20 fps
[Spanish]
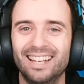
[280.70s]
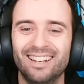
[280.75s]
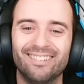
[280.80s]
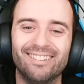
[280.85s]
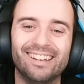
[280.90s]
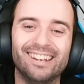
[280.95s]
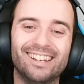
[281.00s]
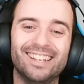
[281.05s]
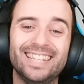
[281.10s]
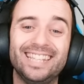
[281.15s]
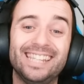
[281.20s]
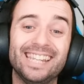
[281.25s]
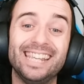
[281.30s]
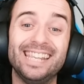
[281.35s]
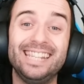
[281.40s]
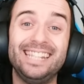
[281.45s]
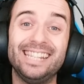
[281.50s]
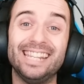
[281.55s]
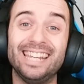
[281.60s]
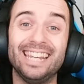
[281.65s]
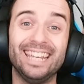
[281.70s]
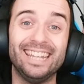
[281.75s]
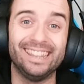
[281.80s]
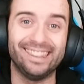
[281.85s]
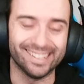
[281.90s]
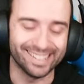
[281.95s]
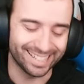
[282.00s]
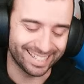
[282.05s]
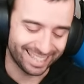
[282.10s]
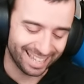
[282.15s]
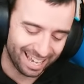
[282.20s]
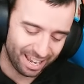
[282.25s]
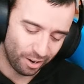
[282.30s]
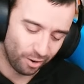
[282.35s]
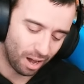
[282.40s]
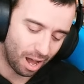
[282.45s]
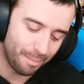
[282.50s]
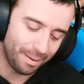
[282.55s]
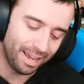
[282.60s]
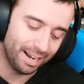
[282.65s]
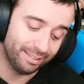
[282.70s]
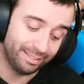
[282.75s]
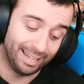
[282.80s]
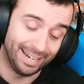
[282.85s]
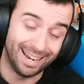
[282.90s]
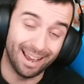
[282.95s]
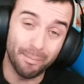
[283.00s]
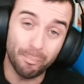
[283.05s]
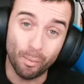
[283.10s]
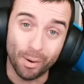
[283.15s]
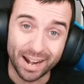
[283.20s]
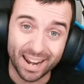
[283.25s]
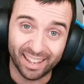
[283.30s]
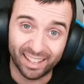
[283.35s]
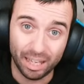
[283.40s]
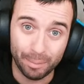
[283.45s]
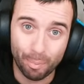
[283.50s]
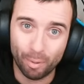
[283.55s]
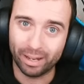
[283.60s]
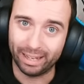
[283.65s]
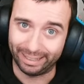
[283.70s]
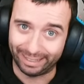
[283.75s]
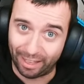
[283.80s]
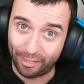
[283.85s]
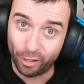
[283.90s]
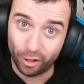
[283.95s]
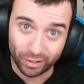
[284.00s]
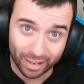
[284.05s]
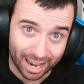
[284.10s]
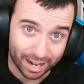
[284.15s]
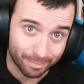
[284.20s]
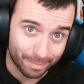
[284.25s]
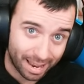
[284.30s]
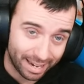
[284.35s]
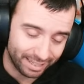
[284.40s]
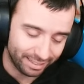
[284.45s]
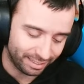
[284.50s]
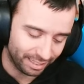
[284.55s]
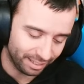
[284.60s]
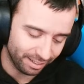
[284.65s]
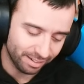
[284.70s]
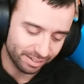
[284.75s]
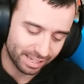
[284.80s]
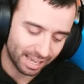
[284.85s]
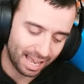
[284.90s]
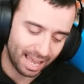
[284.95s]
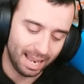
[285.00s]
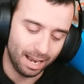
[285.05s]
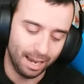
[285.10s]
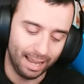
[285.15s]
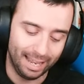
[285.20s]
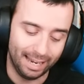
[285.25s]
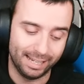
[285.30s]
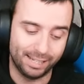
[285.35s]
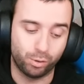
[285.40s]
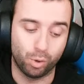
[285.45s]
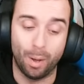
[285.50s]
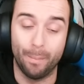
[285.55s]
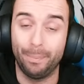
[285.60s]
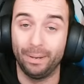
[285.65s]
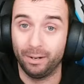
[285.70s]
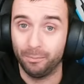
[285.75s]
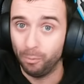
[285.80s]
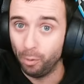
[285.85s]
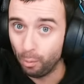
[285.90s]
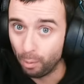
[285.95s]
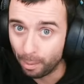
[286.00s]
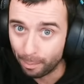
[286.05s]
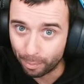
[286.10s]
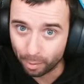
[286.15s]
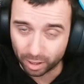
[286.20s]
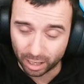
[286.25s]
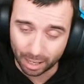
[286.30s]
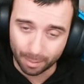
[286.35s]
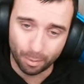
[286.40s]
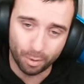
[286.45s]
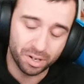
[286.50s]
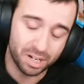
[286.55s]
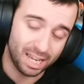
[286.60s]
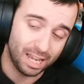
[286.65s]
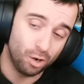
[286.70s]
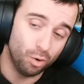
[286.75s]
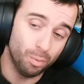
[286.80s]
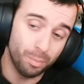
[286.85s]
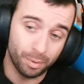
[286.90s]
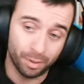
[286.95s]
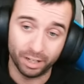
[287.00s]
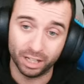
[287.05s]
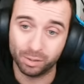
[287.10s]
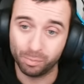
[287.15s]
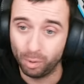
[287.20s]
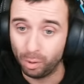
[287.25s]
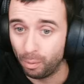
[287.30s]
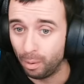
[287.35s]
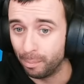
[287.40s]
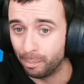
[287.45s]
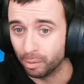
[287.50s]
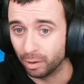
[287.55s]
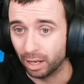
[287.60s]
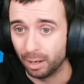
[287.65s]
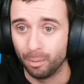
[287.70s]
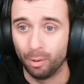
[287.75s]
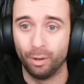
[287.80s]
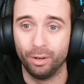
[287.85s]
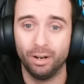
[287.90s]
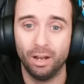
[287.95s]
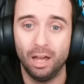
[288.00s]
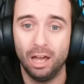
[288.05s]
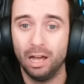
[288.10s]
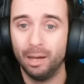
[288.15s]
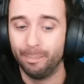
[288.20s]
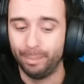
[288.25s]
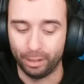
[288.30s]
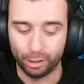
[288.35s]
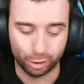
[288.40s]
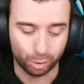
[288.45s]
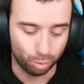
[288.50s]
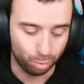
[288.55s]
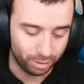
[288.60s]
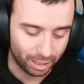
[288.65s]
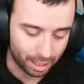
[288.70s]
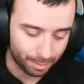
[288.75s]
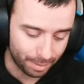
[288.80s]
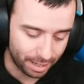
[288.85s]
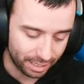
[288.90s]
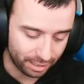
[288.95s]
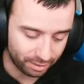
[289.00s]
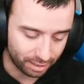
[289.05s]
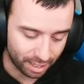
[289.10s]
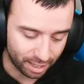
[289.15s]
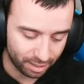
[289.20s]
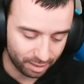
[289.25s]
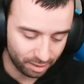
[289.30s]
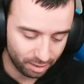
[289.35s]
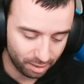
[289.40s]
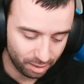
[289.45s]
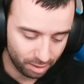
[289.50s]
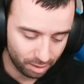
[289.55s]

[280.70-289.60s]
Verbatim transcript: Bueno, el GG 2-0 A ver, tenía buen equipo quitando el Darmanitan O sea, el, el es muy buen Pokémon El Umbron es muy buen Pokémon Pero es que un Darmanitan